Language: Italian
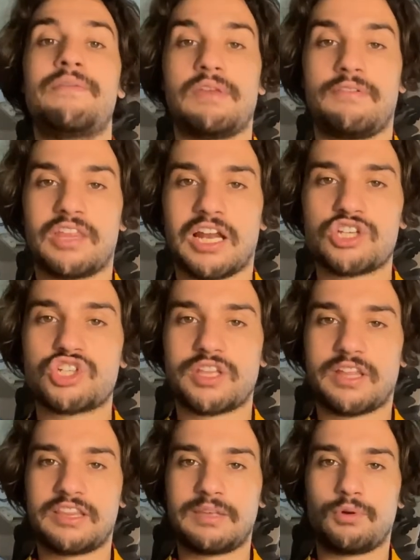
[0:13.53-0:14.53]
vi invito a
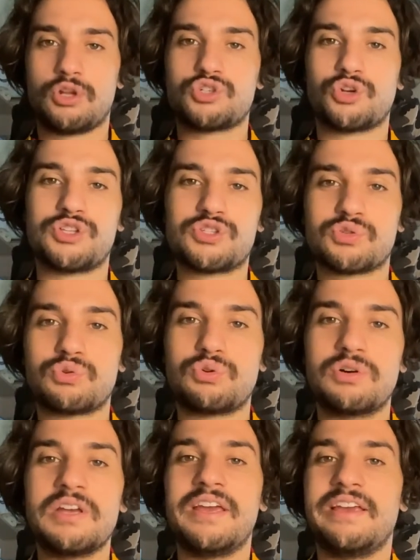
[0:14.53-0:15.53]
lasciare tanti pollicioni in
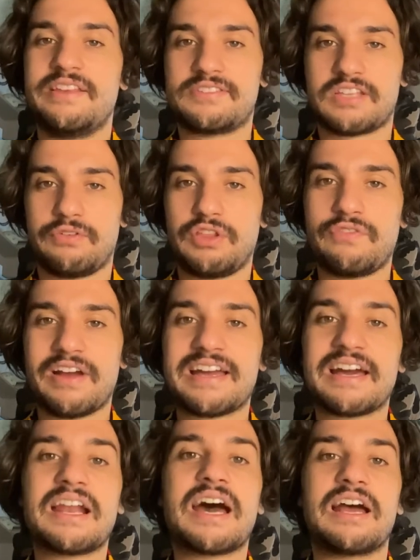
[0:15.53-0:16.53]
su, iscrivetevi al
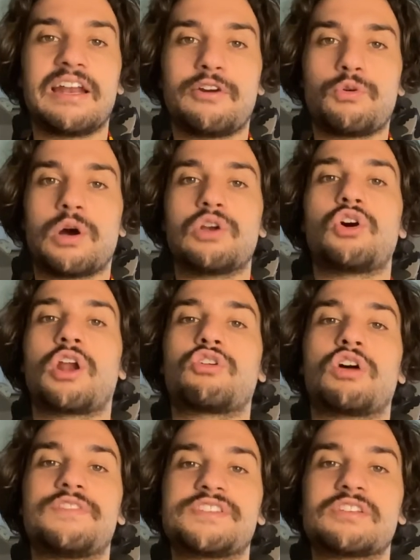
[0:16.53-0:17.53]
canale qualora non
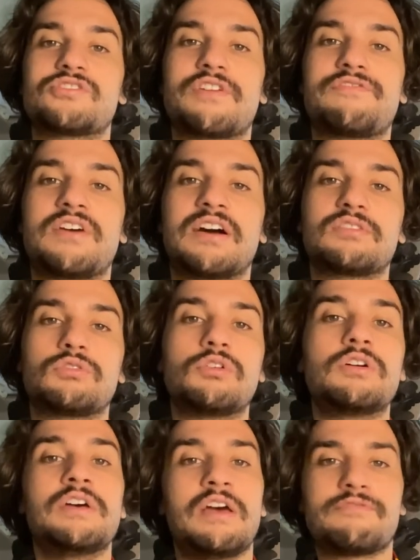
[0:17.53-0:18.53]
l'aveste già
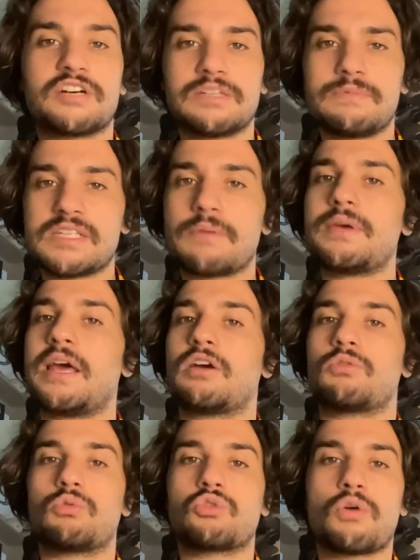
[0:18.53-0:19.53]
fatto, fatemi sapere
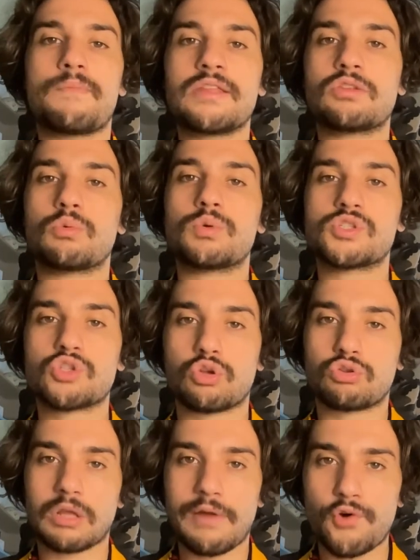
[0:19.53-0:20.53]
con un commento qui
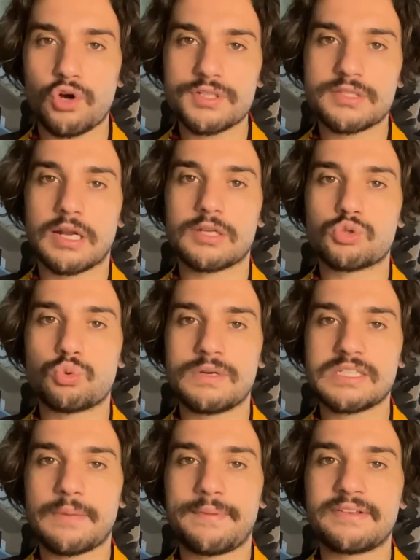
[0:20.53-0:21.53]
sotto la vostra su
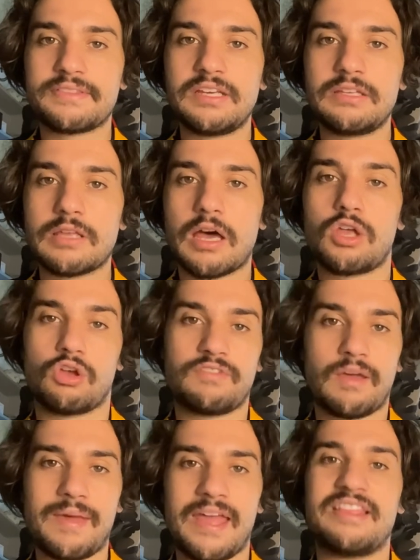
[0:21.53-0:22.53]
questa partita e
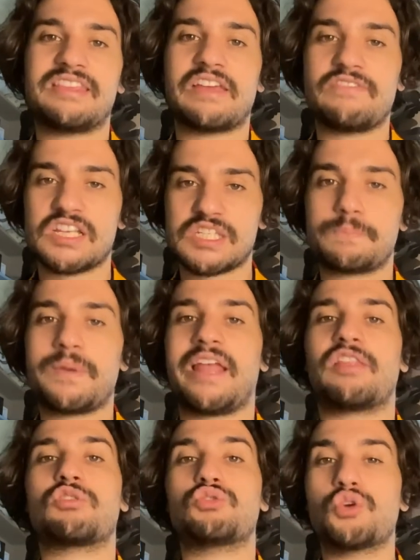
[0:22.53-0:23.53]
ovviamente vi
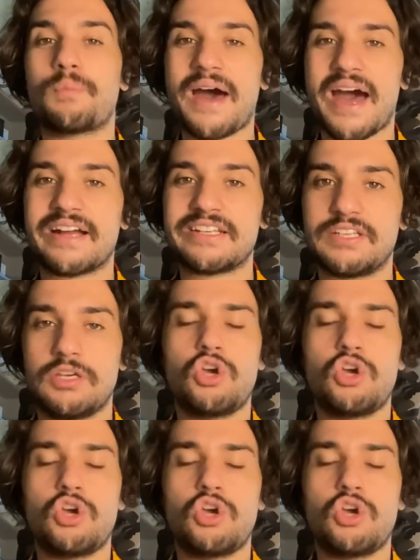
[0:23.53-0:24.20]
aspetto domani,